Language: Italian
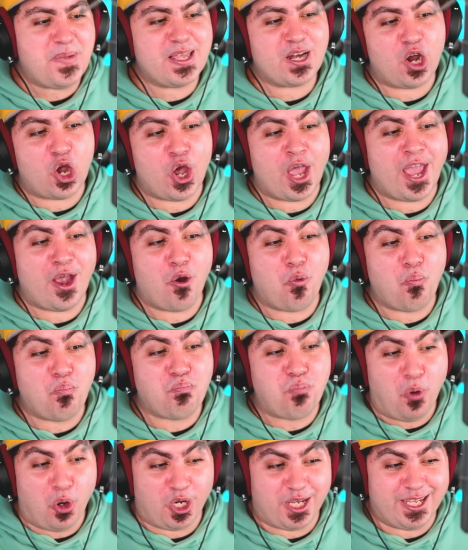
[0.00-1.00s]
però è
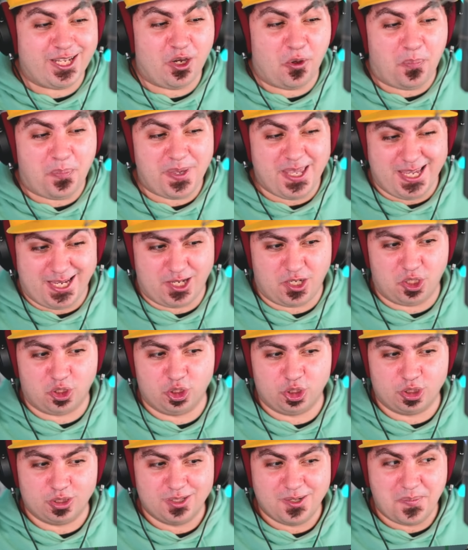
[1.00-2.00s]
un pochino
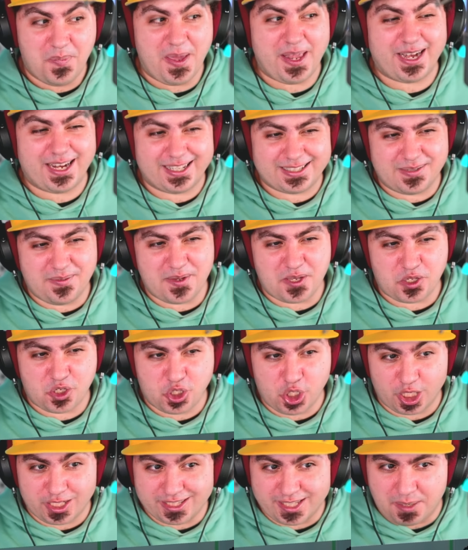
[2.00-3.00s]
piccolo per la
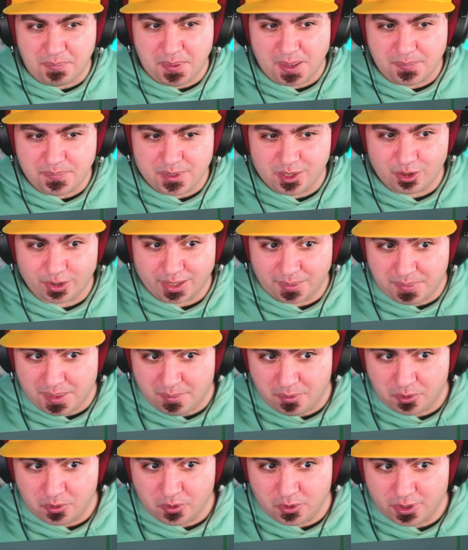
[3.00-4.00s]
dimensione del bambino che
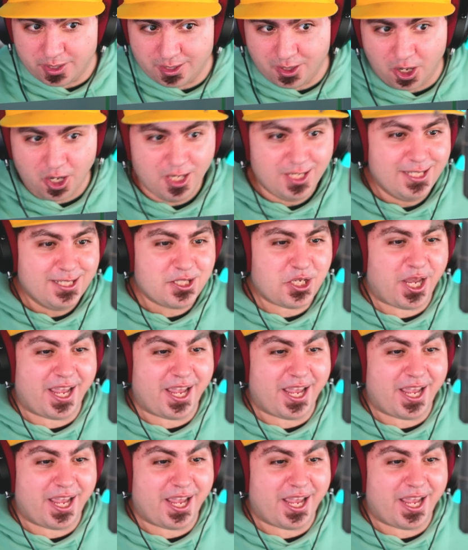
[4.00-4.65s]
abbiamo noi, no?